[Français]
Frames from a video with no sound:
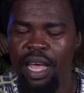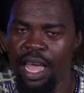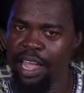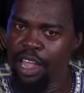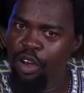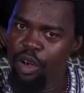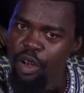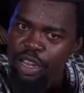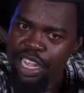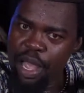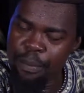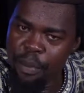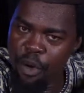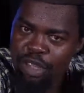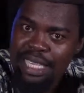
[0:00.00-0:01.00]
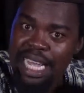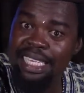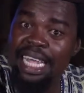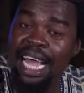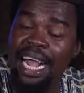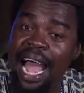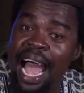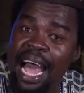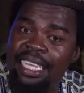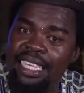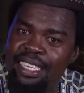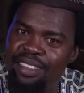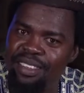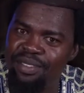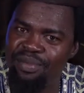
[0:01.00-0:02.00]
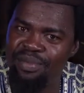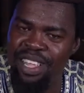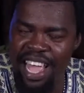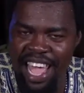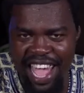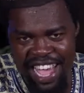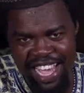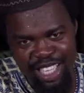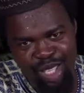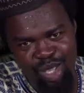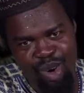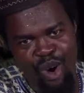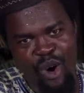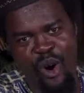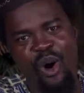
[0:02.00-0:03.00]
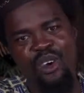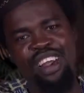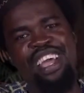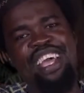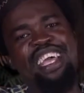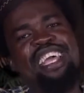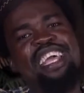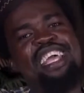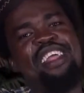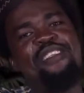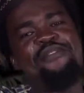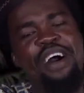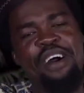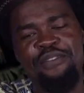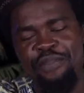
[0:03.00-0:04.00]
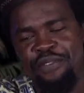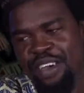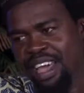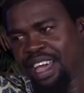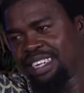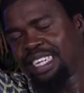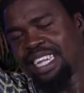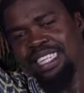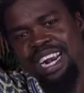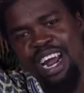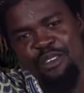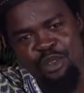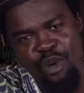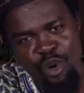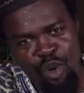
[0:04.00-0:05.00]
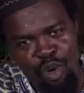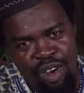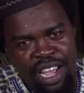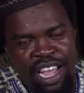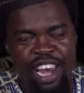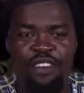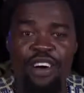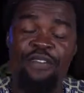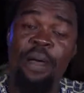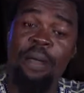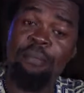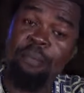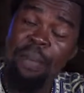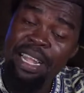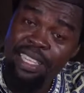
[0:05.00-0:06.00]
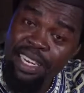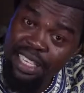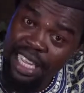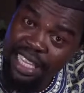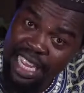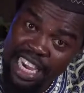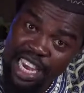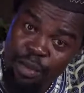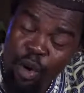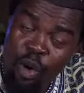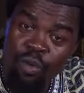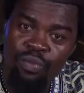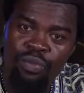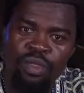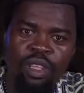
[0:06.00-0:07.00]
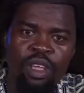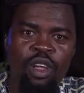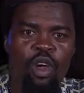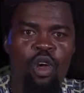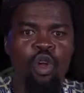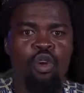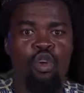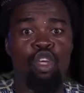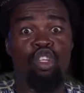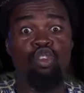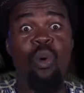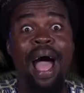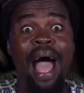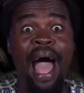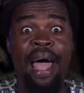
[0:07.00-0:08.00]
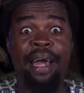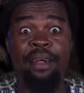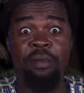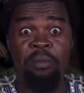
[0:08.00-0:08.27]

et il le dépose dans sa case. Et il sort, il va faire ses travaux, il va faire paître ses animaux. Le soir,